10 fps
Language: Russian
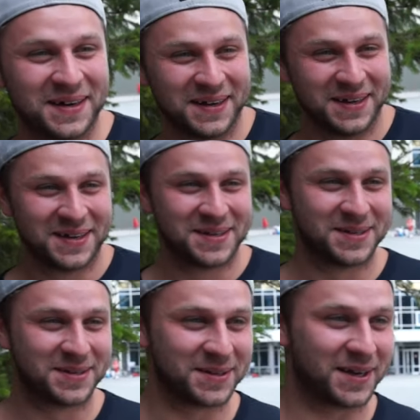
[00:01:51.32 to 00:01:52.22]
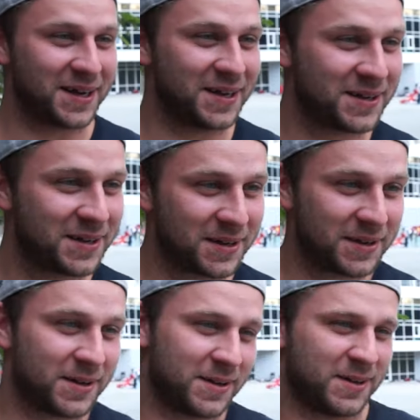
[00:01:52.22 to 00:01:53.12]
Как звать? А?
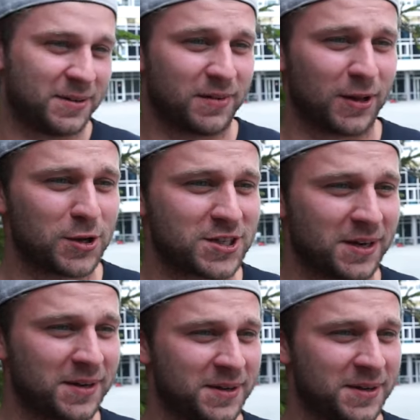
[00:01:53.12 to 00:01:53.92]
Как звать Лось? Володя?